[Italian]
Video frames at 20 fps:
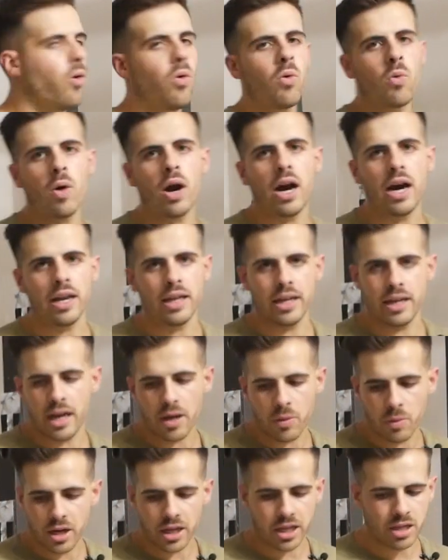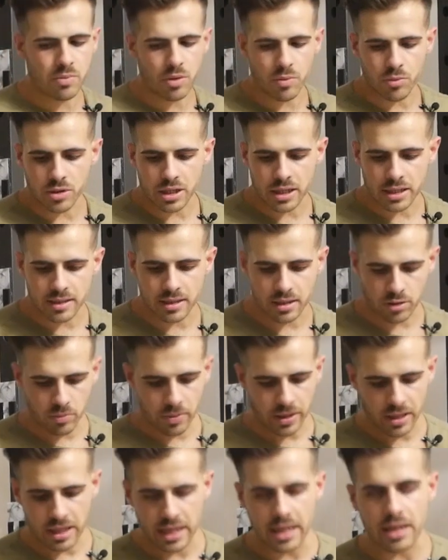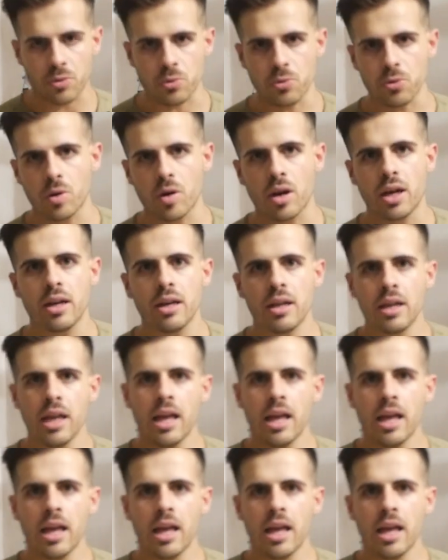o uguale a quella che abbiamo utilizzato per la carrucola